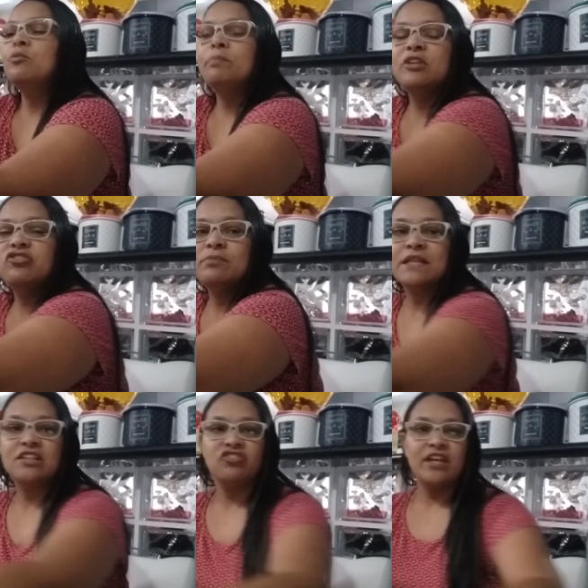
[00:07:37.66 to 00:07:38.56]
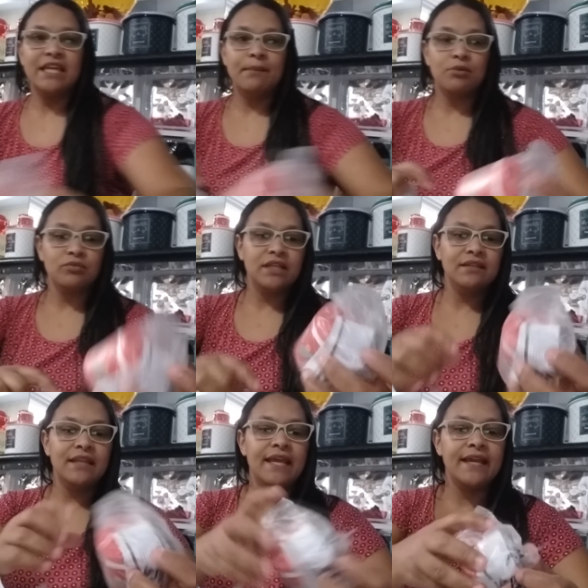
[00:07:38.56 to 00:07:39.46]
eu pedi para deixar aqui a pronta
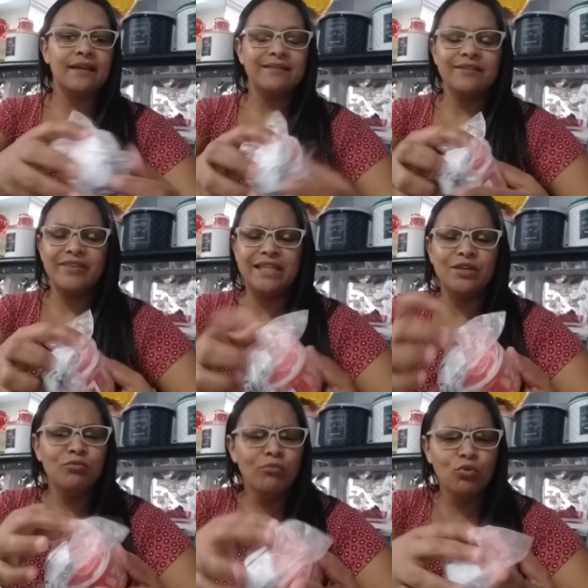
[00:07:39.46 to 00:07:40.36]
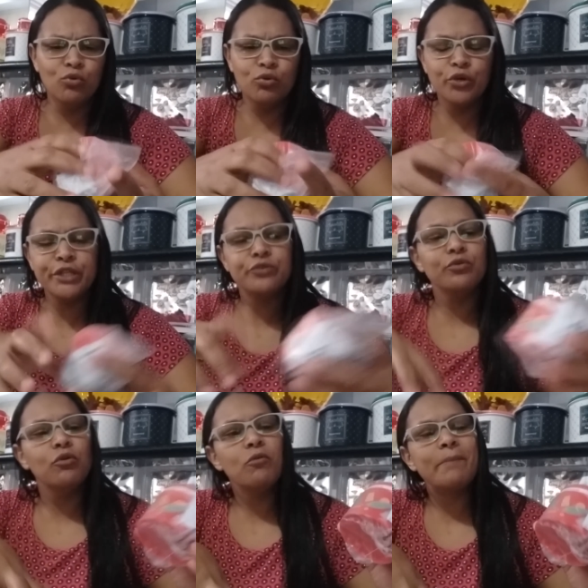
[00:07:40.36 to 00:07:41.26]
entrega, que vendeu muito
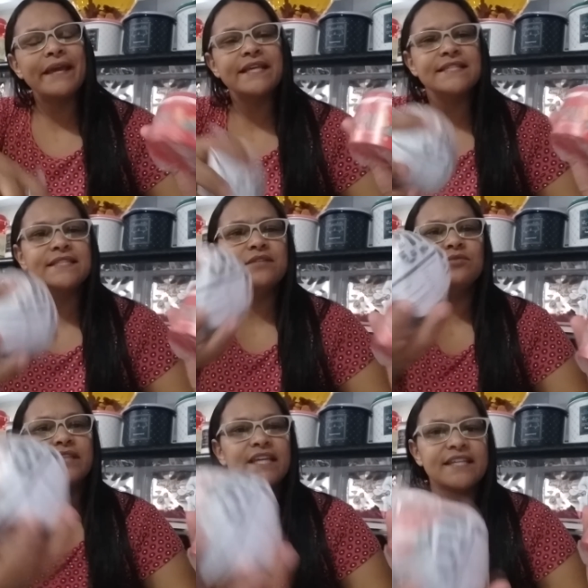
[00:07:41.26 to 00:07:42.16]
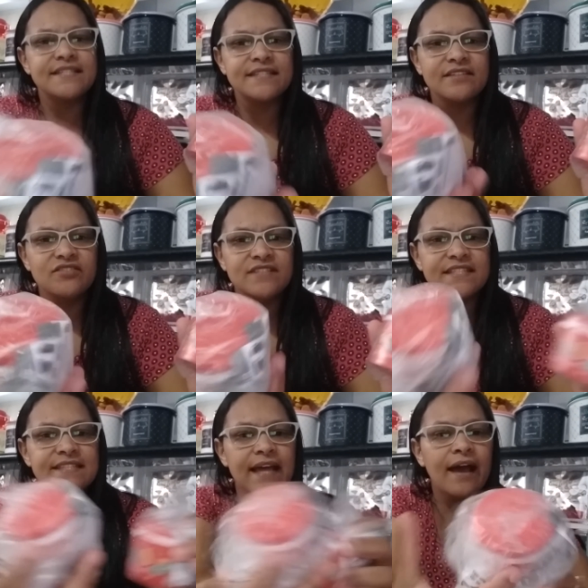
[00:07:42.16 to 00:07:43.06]
um packzinho desse, de
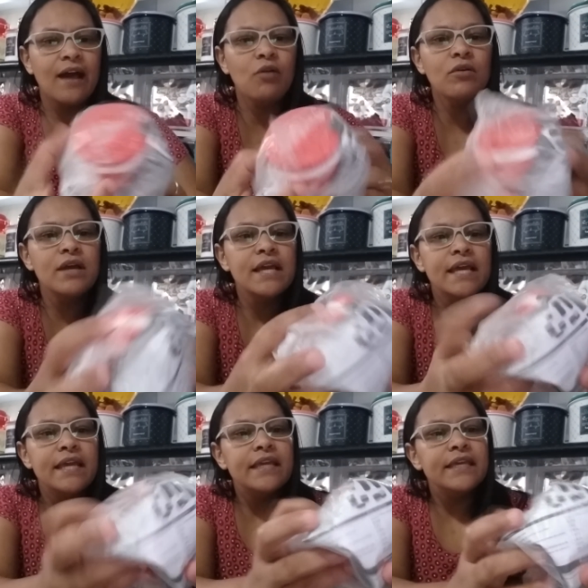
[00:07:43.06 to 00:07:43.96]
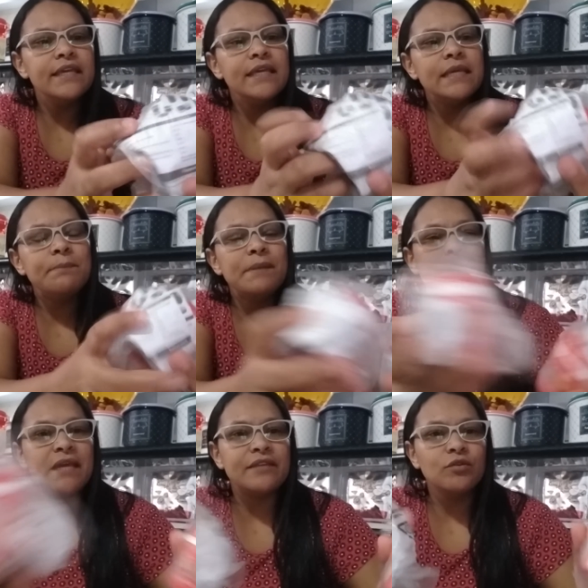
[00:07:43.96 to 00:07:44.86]
sal e
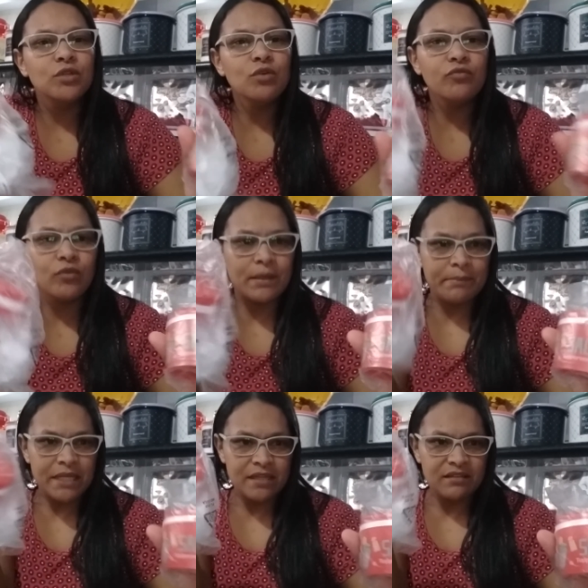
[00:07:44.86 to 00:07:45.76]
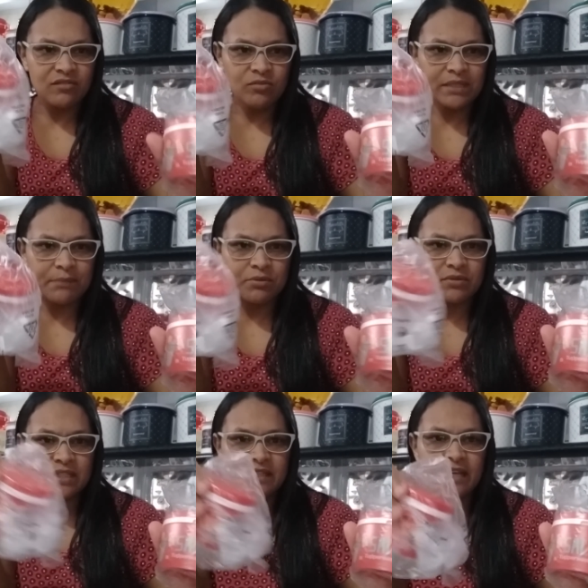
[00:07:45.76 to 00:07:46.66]
pimenta. Eu não vou abrir, como tá
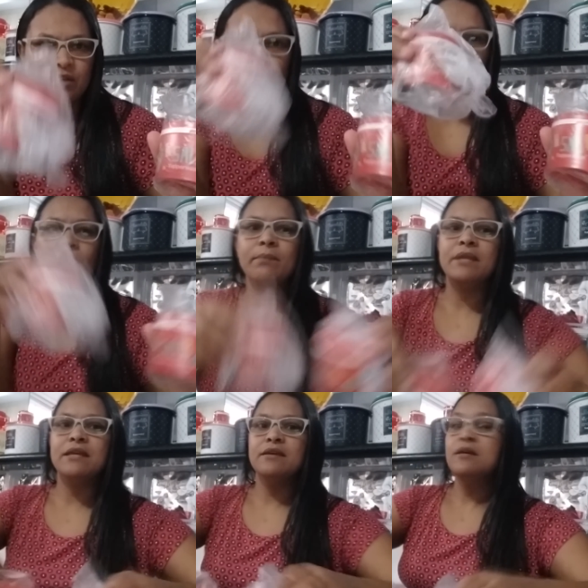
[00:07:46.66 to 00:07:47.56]
pronta entrega, eu não vou abrir.